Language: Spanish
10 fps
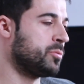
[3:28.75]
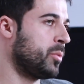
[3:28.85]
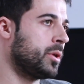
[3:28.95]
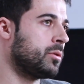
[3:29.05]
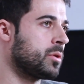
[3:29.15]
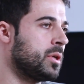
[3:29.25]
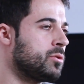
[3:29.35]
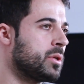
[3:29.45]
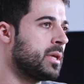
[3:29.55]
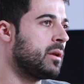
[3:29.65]
los proyectos
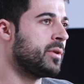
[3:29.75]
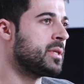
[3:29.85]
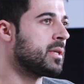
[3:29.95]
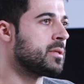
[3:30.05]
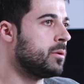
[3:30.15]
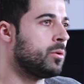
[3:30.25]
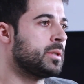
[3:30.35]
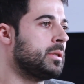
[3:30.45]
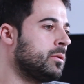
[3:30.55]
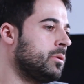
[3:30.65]
que he hecho hasta la fecha, desde
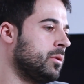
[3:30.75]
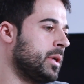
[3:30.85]
luego ha sido